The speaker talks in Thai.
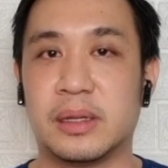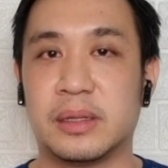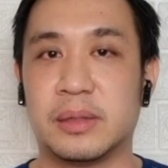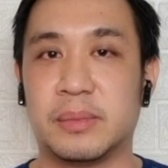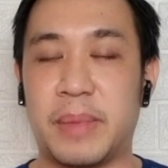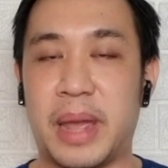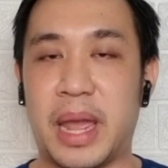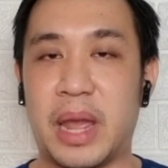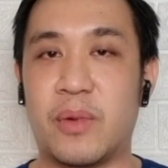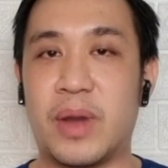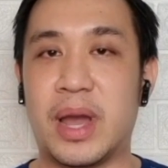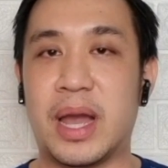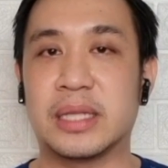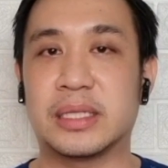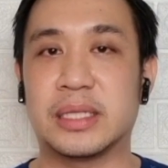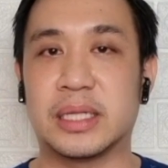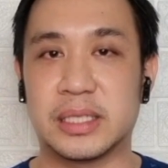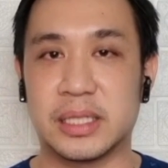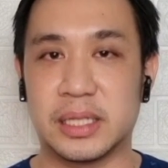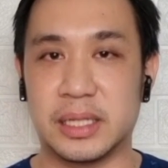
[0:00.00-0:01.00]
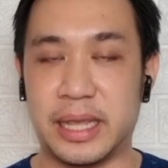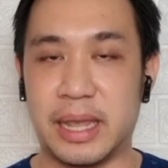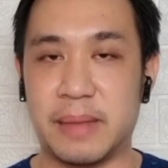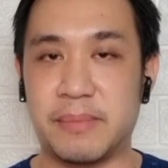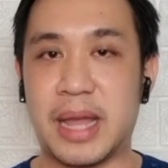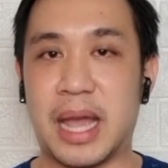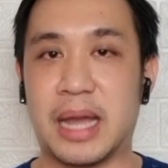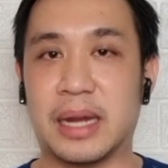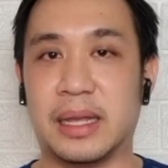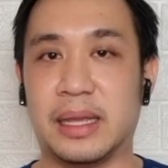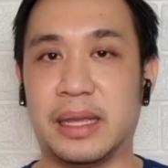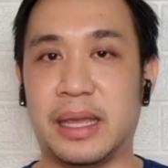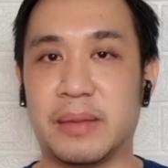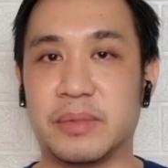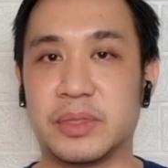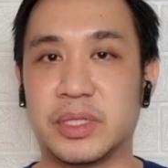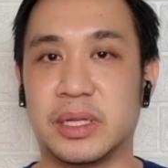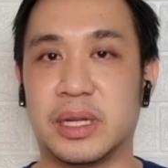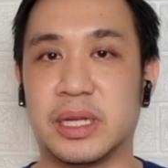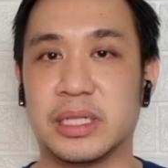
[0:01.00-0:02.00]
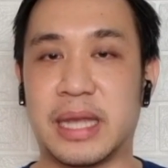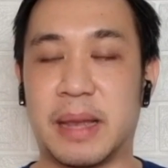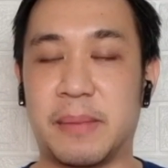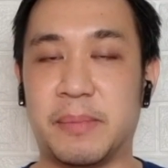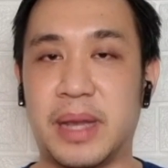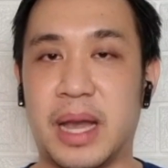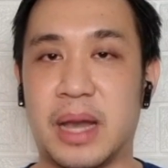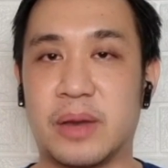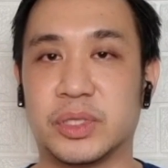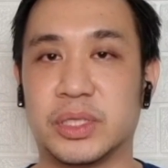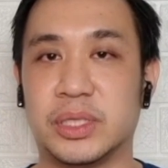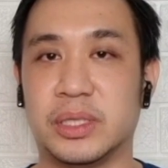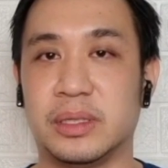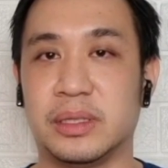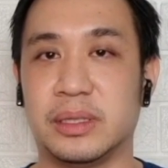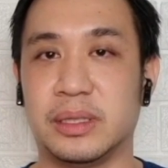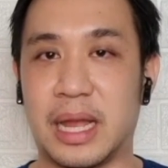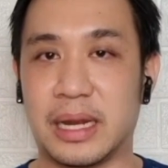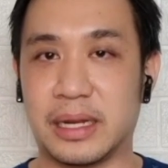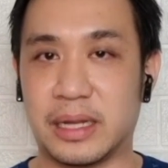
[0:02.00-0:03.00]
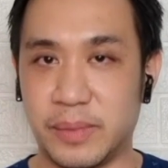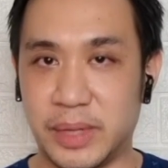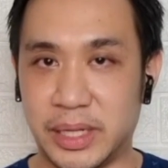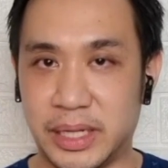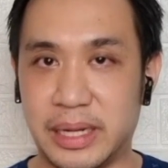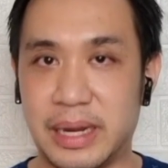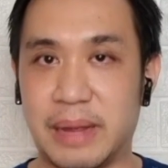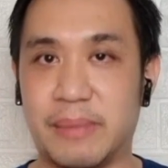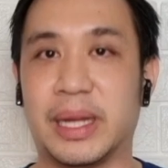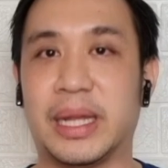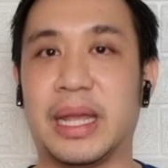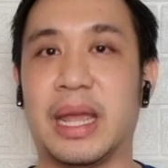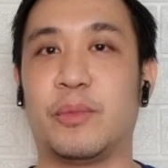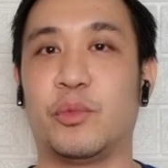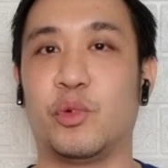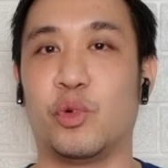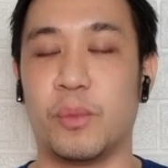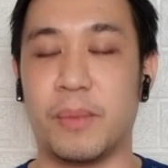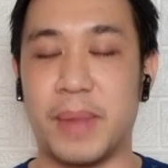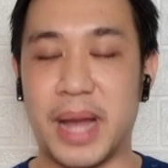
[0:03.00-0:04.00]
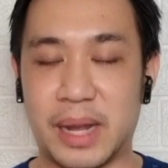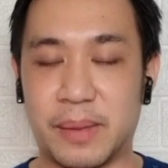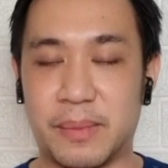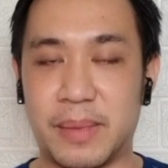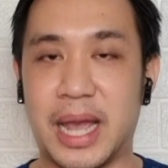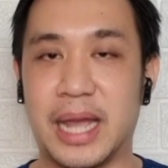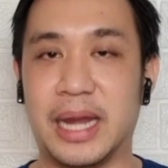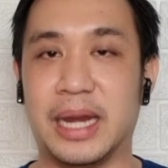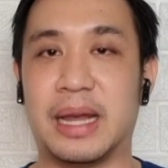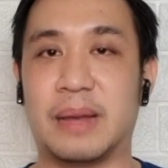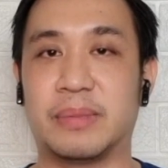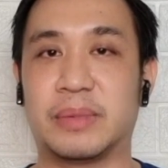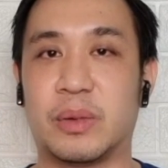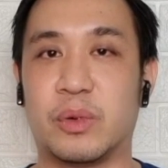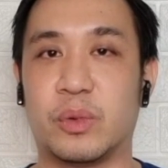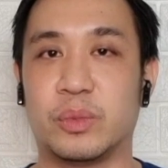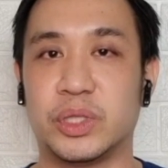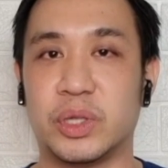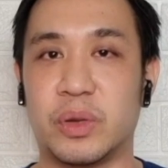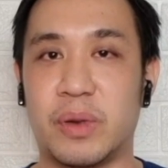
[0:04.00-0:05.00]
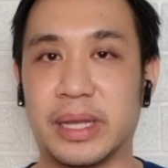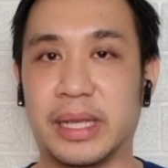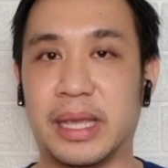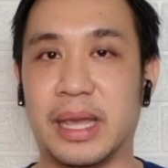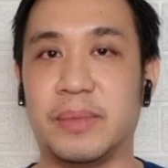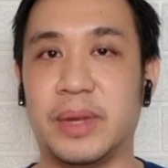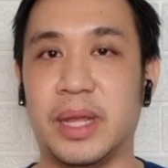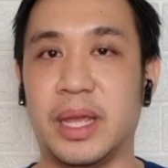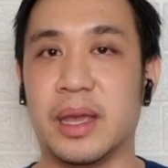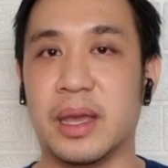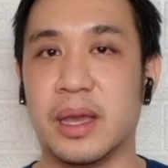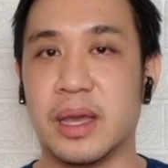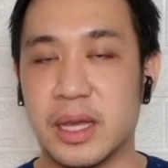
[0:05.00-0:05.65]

แม้ว่าจะเจอเกมหนักในเกมเจอกับแชมป์เก่าซึ่งนั่นก็มีทีเด็ดในเกมรุกมากมายนะครับแต่ผมเชื่อว่าเกมนี้